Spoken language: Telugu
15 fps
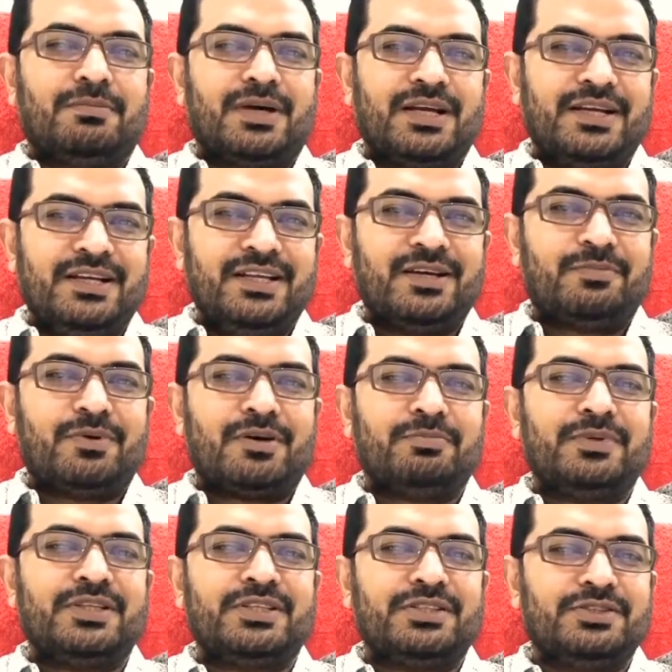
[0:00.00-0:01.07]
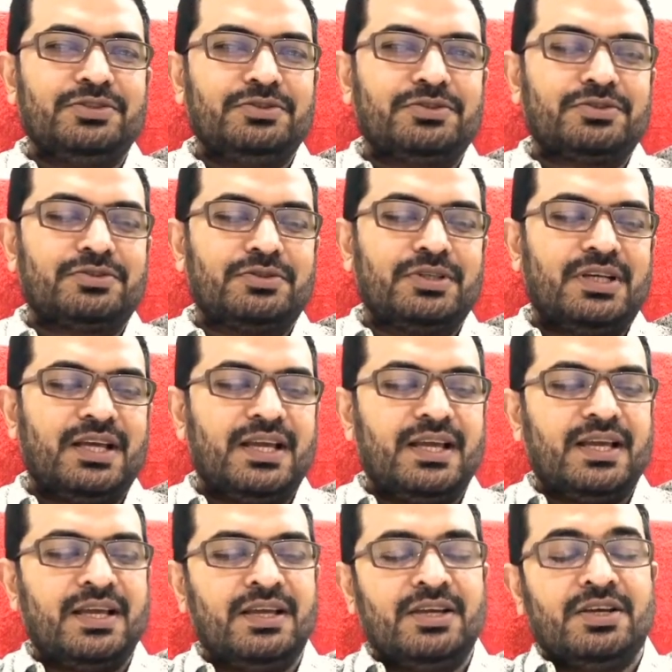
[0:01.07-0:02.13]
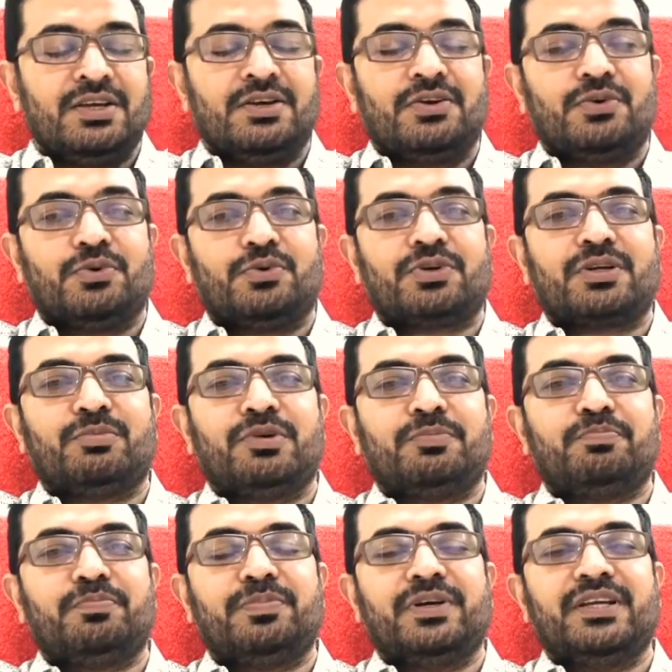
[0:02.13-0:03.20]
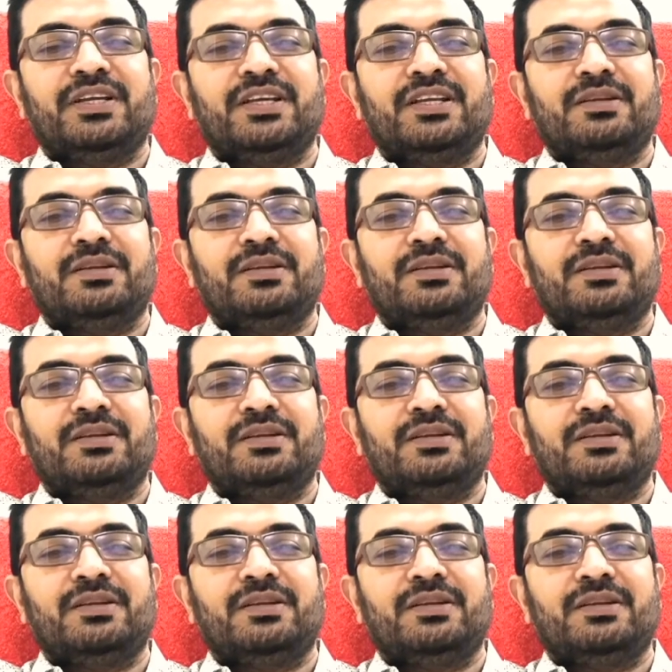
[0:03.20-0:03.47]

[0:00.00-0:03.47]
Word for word: మన ఇండియా పాపులేషన్ చూసుకుంటే నూట ముప్పై